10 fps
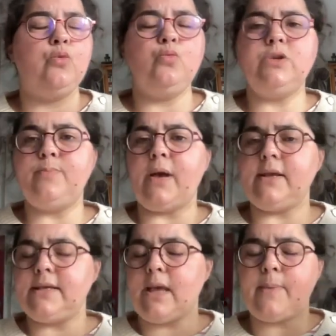ou qui,
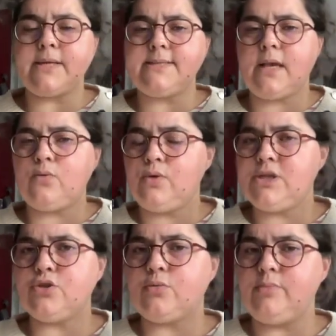qui appartient aux
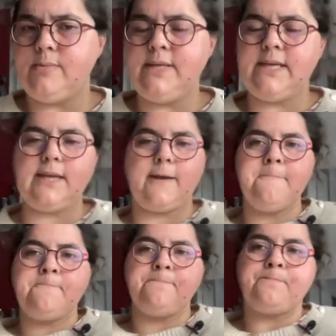légendes bibliques
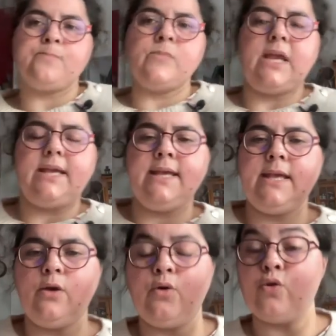et
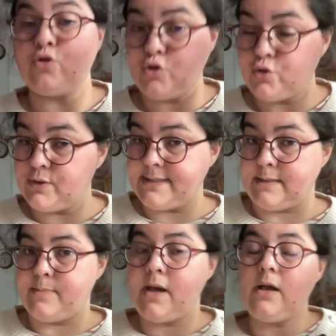euh, que je ne connaissais pas.